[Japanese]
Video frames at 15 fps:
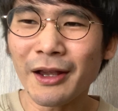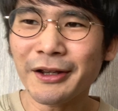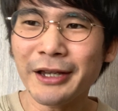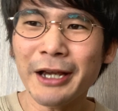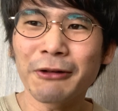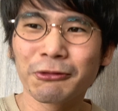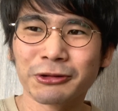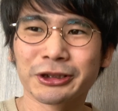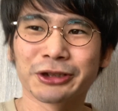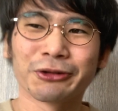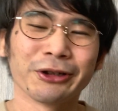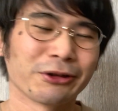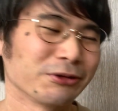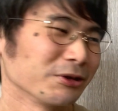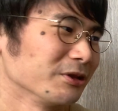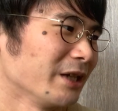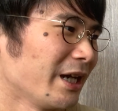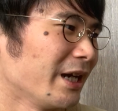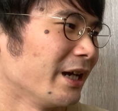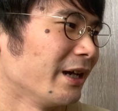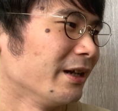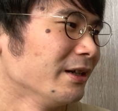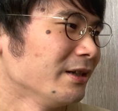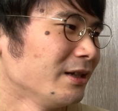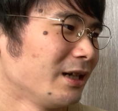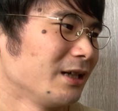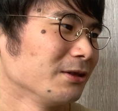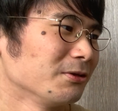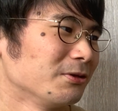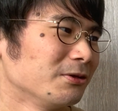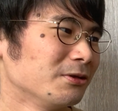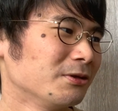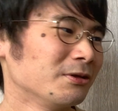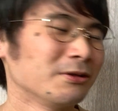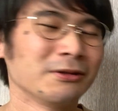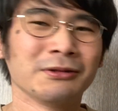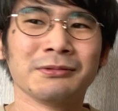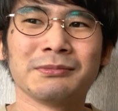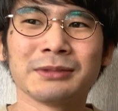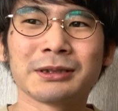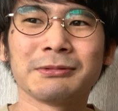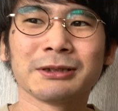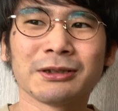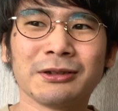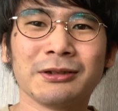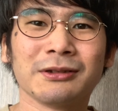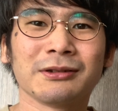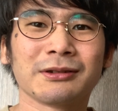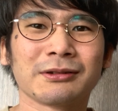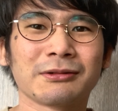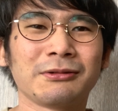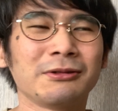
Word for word: 結構すごいことでもともと